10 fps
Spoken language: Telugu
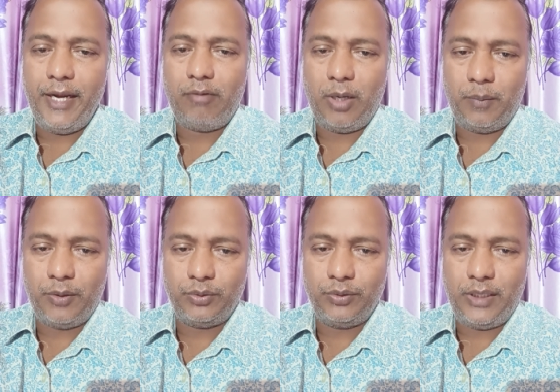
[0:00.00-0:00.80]
ఎక్కువ
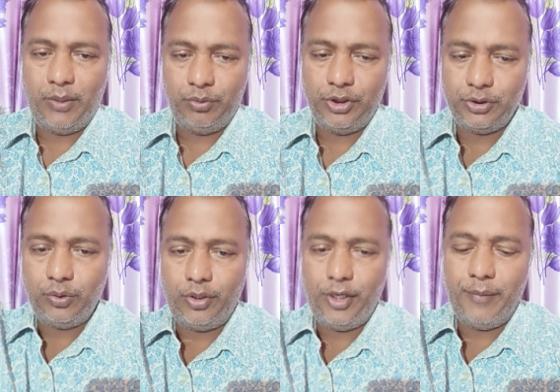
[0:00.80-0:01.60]
కనబడుతుందనే
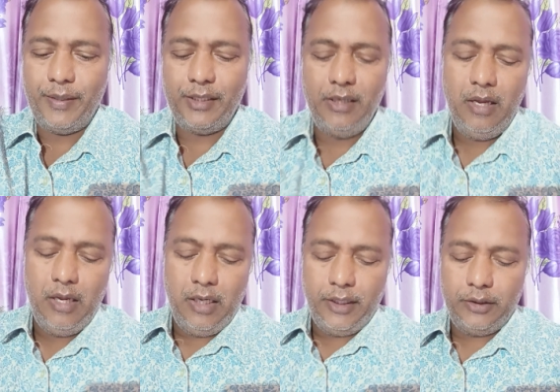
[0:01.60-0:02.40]
ఉద్దేశంతో గ్రే పెట్టి
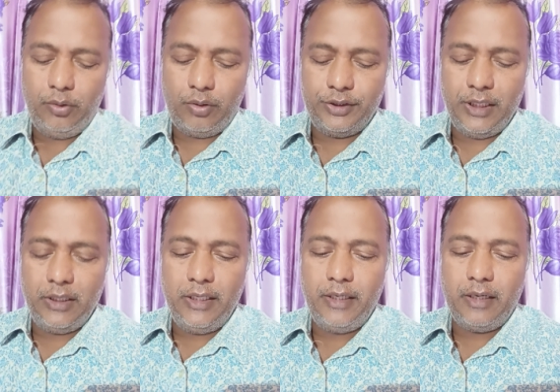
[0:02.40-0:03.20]
ఇందులో
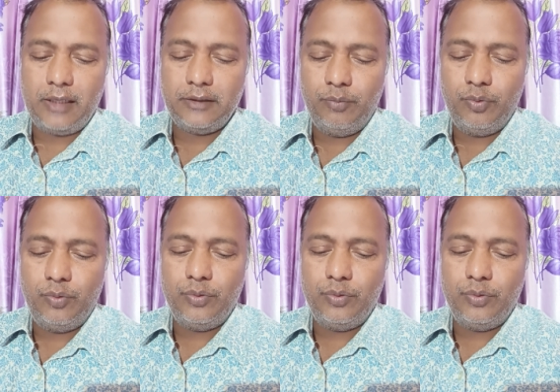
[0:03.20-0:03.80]
జనరల్లీ రక్తము